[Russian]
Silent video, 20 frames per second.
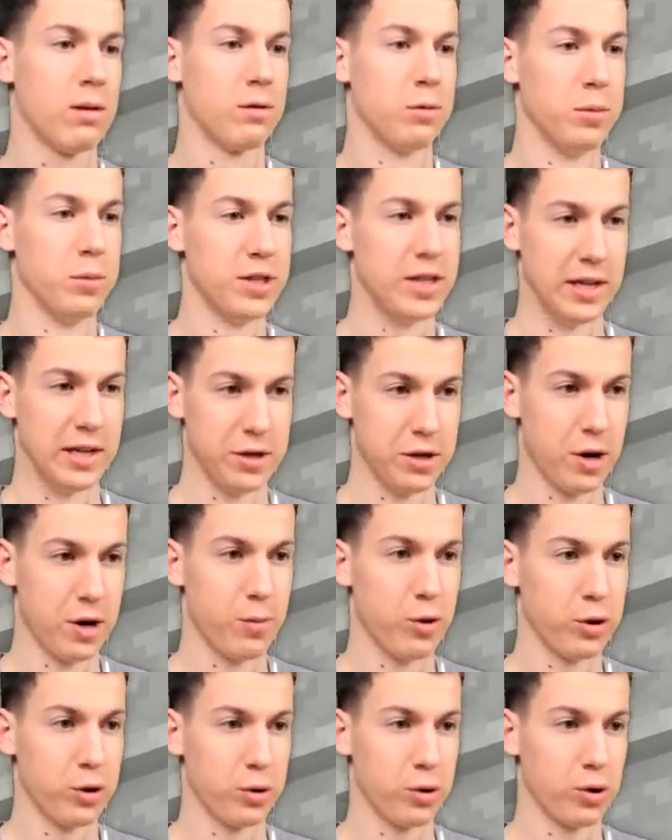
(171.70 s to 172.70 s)
В смысле не
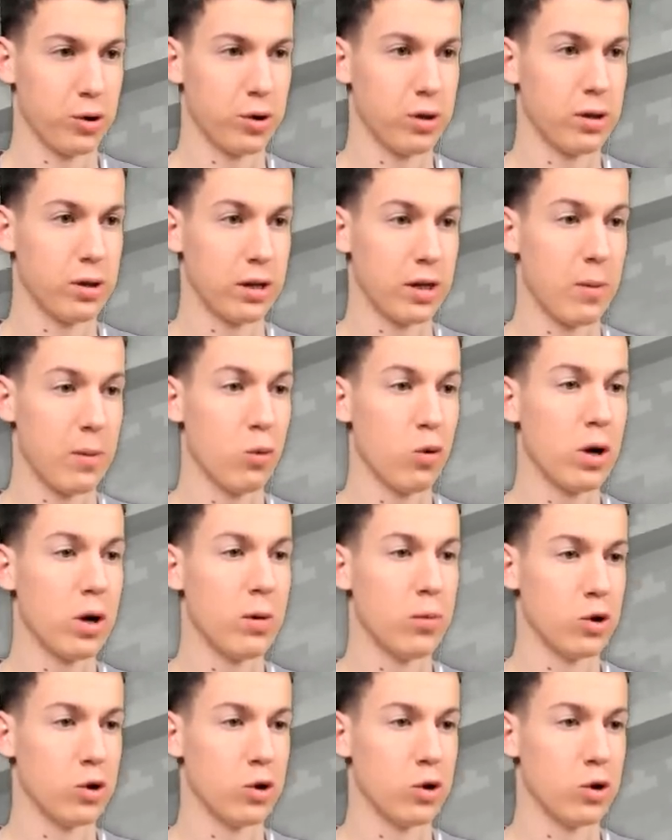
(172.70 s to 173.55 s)
работают? Да ну, там, уже...